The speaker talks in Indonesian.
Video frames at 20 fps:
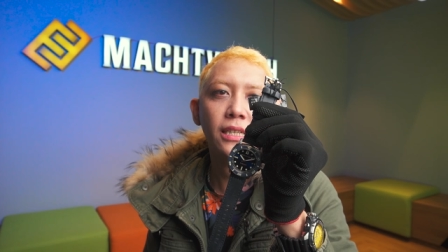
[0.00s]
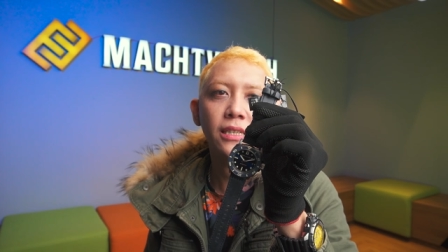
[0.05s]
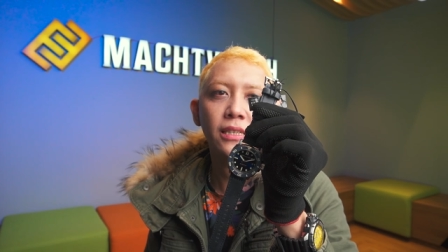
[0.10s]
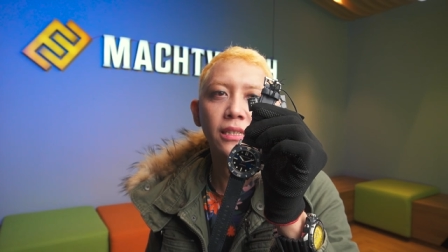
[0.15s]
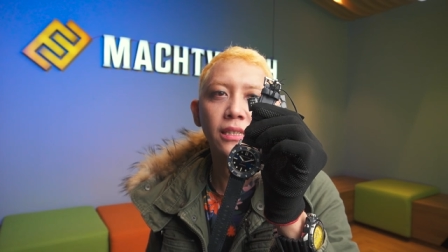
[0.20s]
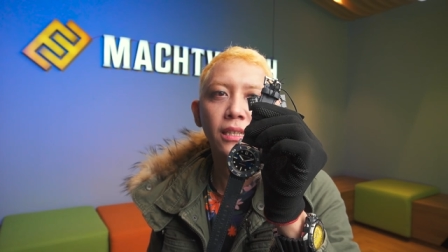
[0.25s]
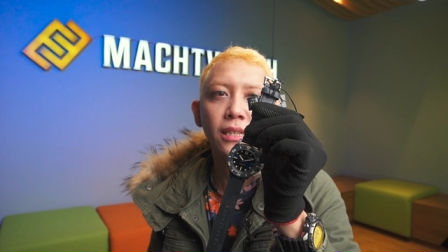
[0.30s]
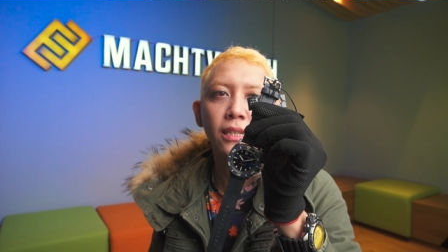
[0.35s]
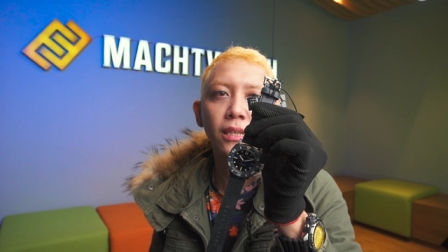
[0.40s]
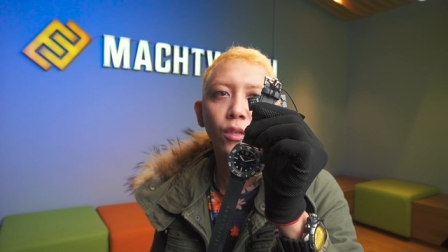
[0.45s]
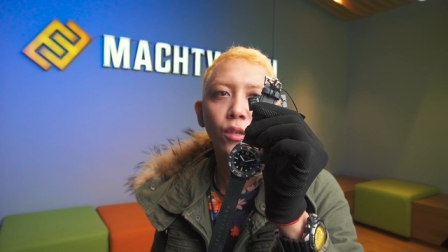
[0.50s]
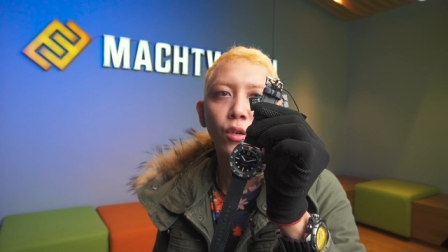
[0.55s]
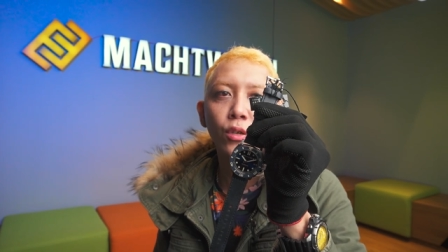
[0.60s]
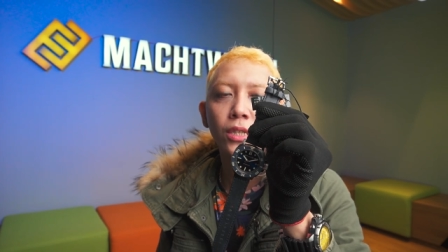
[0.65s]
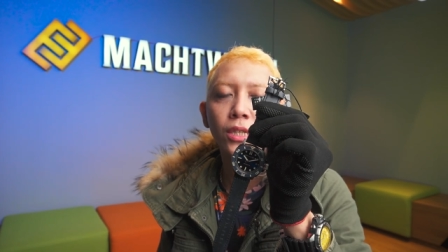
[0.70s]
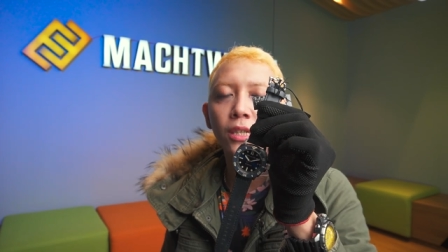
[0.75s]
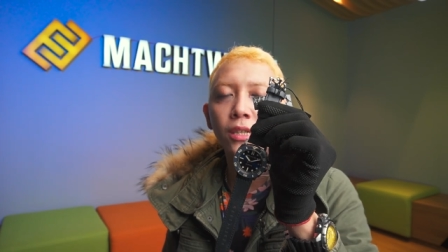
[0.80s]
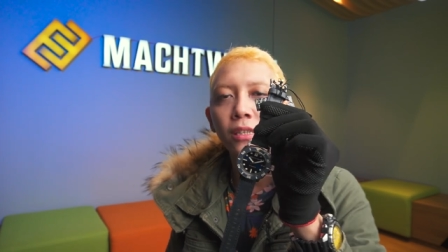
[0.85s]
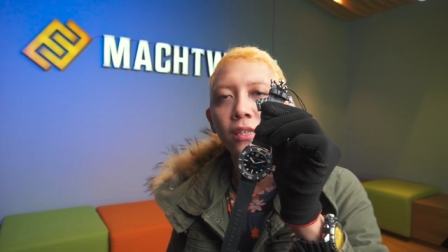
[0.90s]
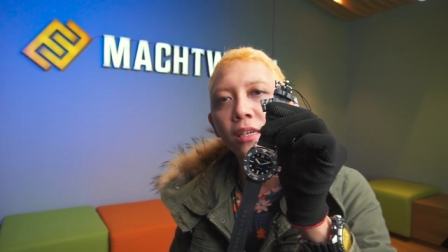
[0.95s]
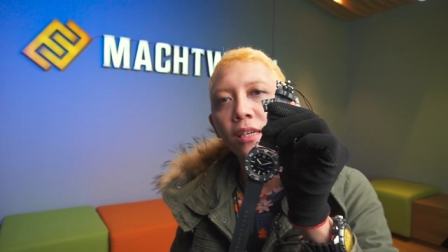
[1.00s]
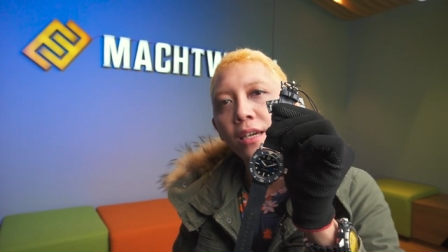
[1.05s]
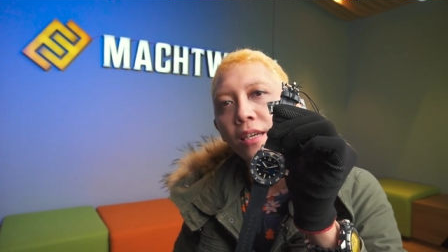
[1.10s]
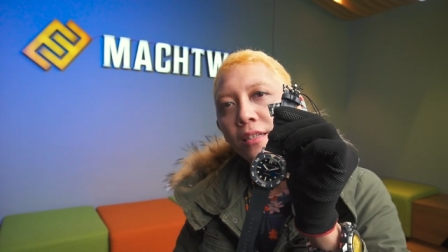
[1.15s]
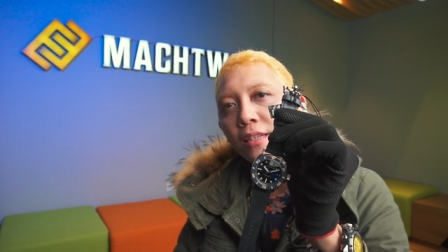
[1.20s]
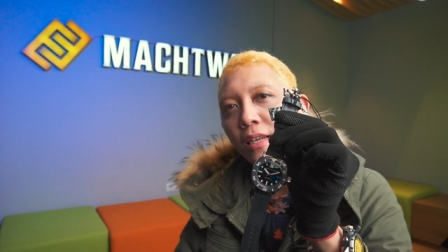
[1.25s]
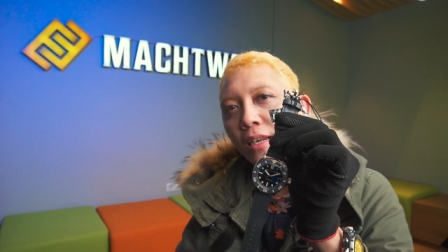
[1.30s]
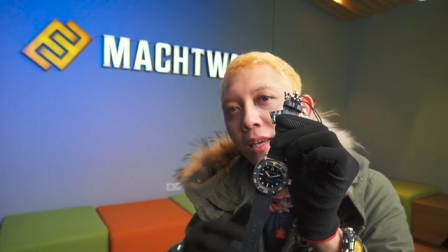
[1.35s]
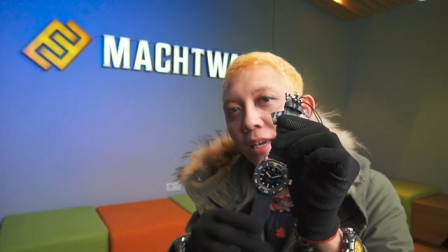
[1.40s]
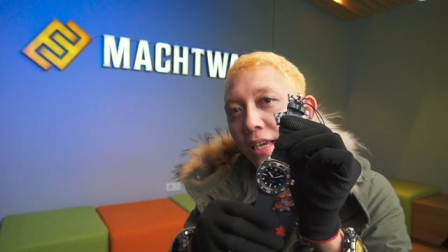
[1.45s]
ini kodenya
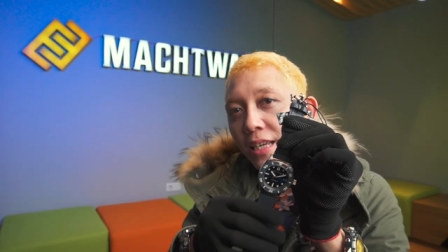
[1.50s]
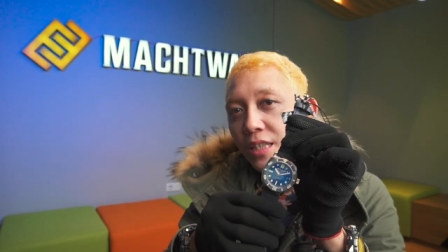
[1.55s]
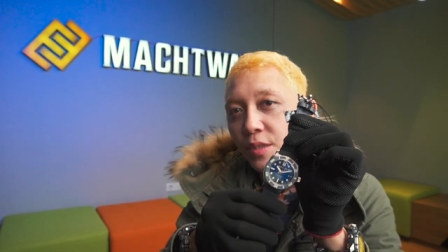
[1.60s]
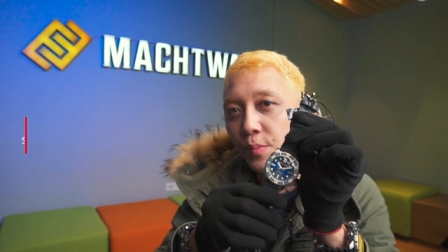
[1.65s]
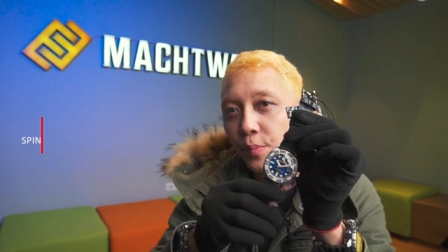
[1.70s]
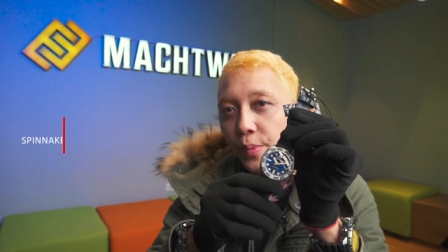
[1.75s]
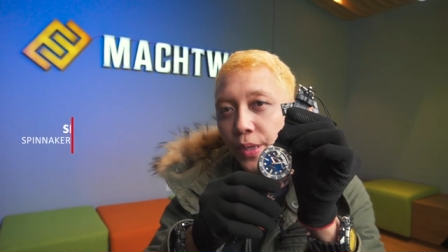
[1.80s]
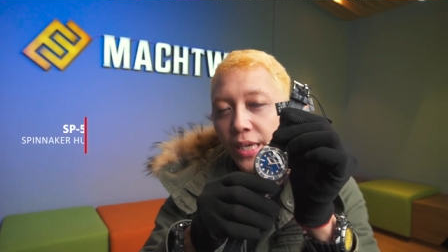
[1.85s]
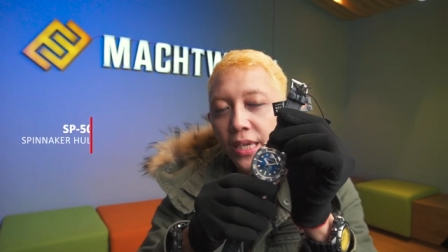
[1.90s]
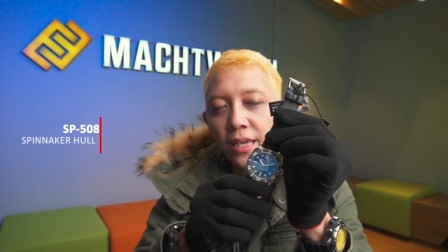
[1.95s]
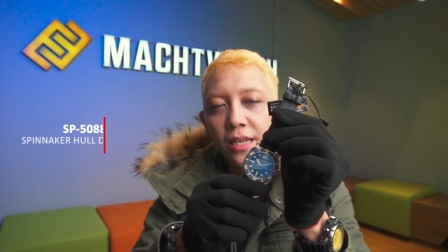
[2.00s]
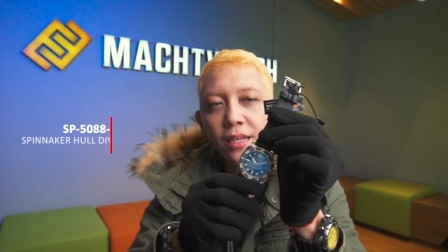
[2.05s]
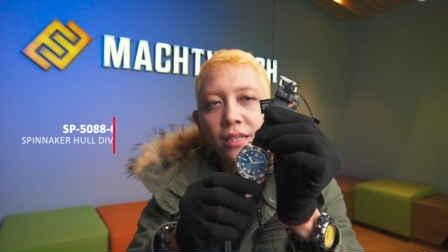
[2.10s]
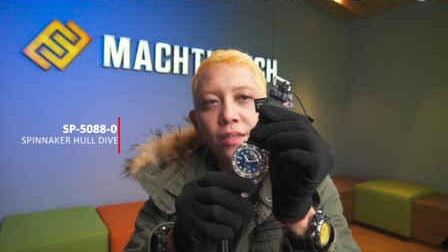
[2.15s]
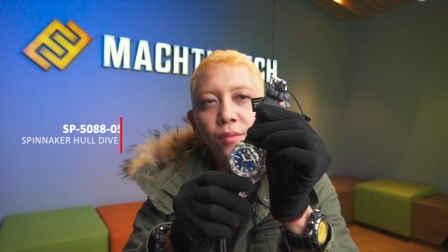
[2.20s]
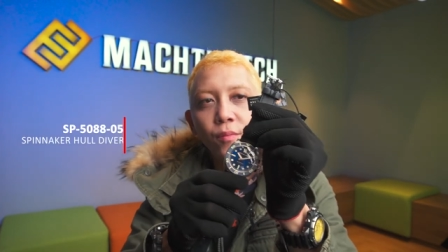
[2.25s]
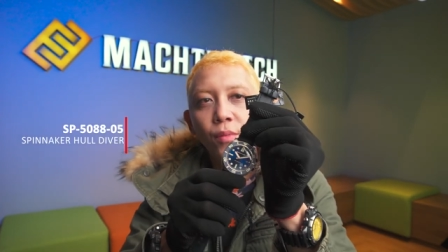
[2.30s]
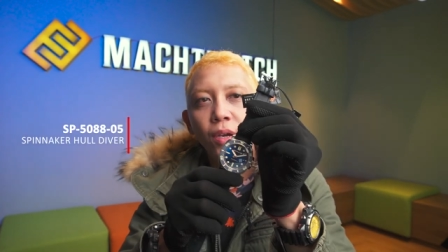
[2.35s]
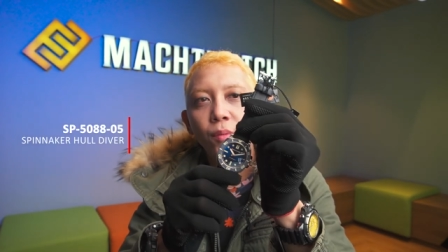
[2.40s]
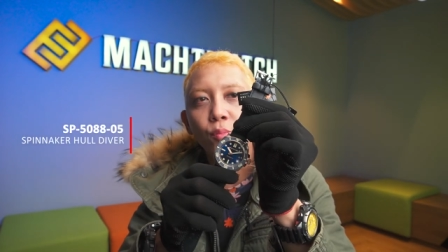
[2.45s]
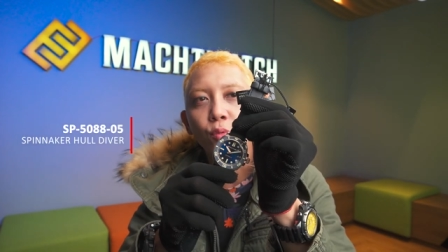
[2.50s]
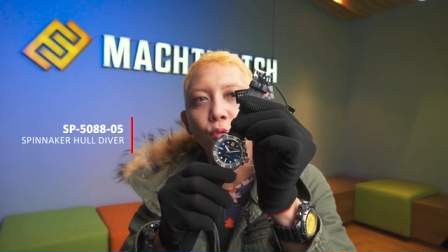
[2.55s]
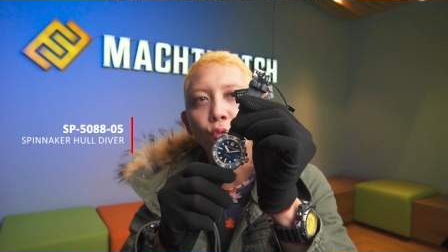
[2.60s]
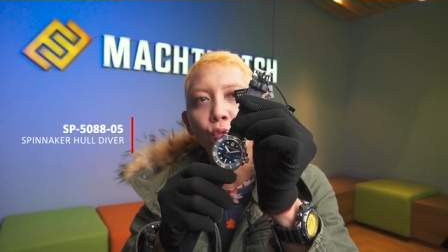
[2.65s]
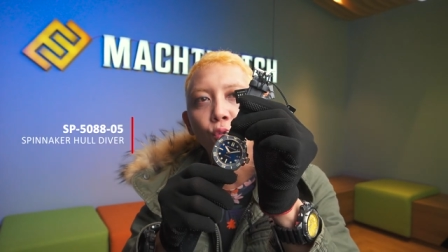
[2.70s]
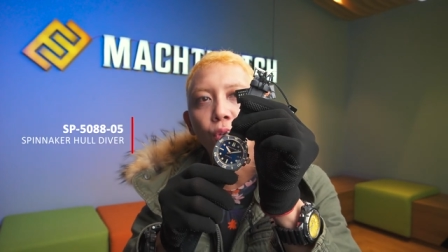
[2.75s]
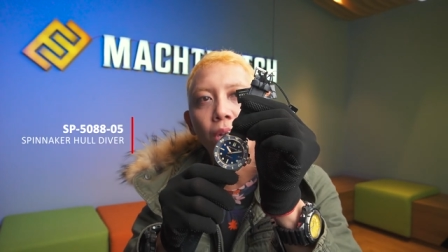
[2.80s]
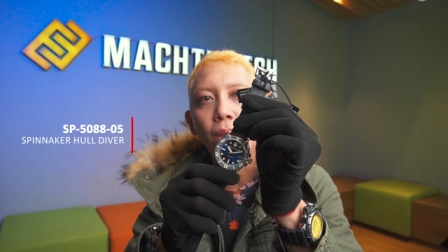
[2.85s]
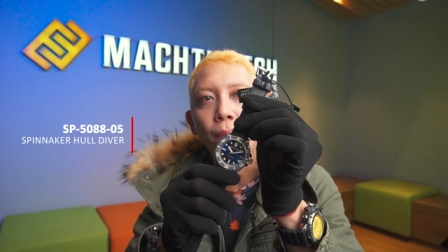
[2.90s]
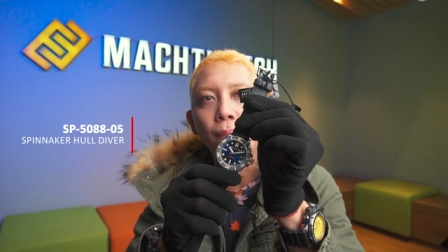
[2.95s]
adalah
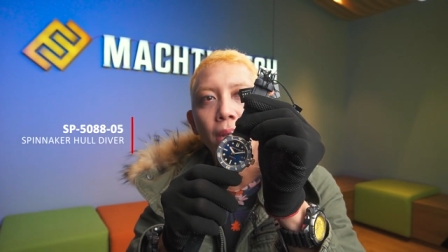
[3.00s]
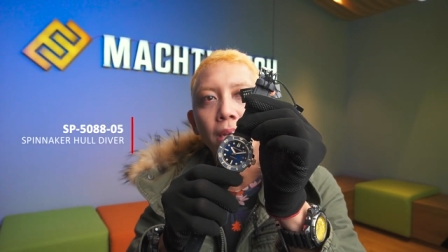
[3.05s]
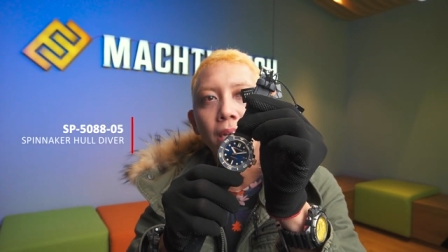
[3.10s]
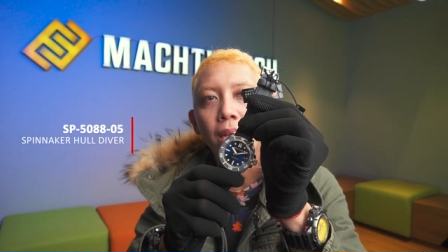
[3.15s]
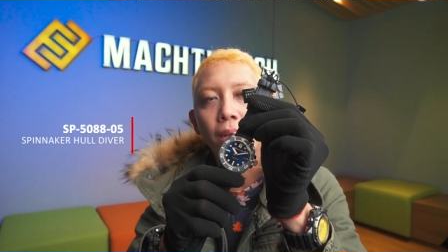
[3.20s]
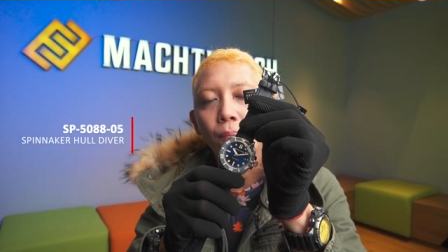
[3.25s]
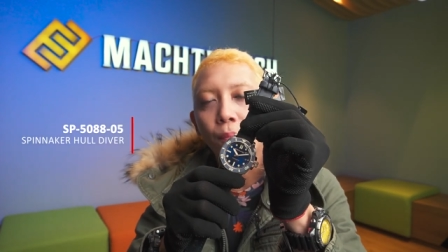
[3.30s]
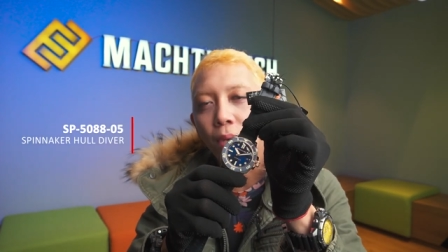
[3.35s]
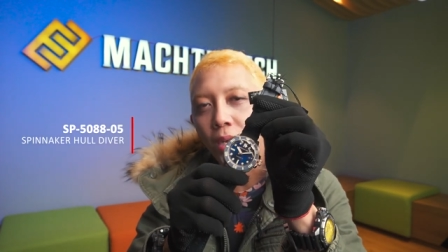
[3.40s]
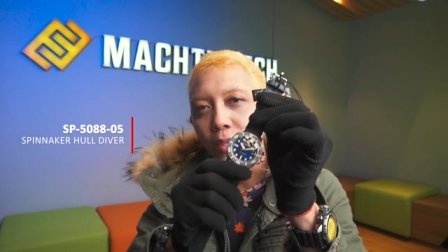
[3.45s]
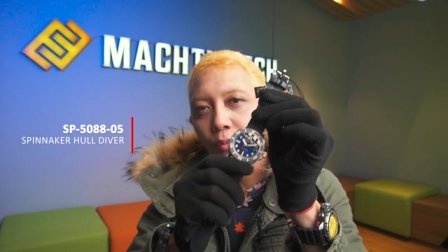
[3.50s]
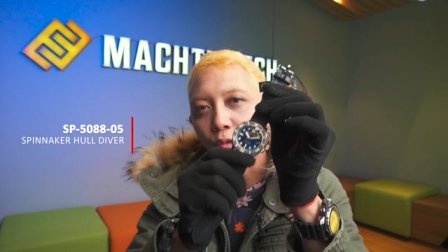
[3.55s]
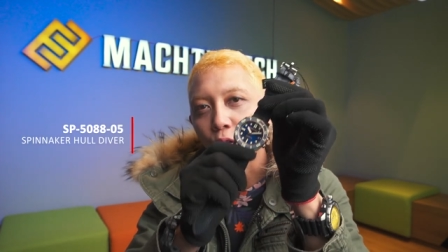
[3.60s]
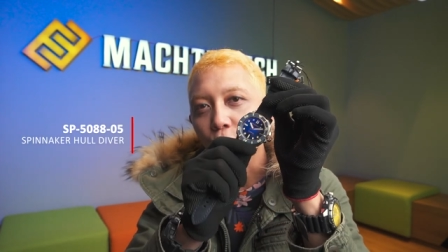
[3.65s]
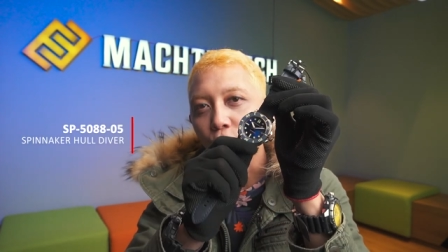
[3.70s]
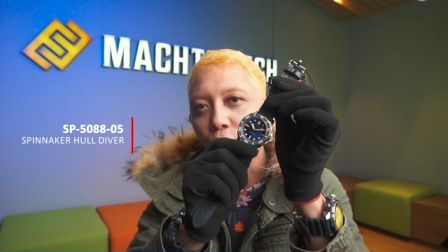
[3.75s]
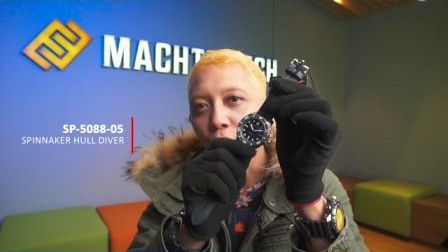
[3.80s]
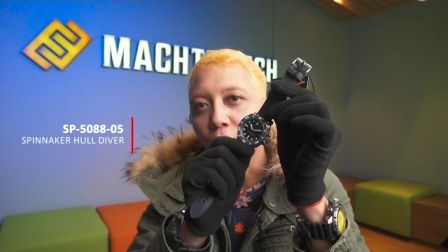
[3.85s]
SP508805